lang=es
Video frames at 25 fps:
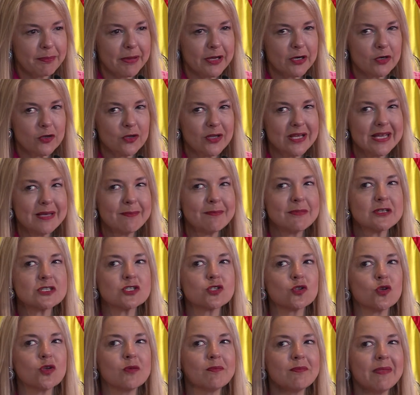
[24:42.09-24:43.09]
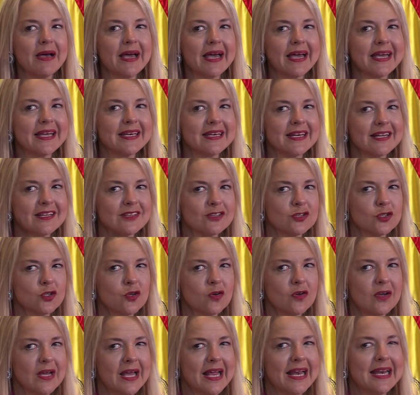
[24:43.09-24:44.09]
pero ya me estoy
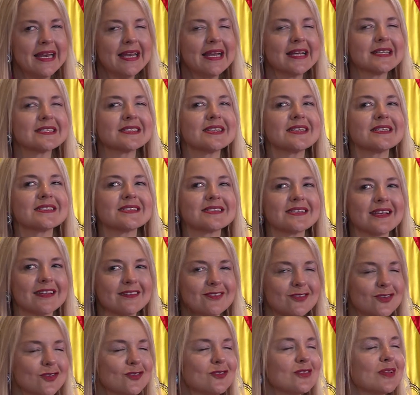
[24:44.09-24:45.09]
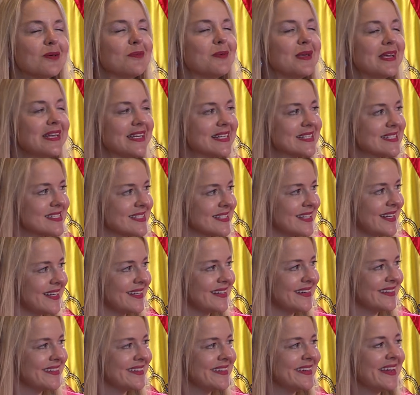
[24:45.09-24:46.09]
imaginando la sensación de bienestar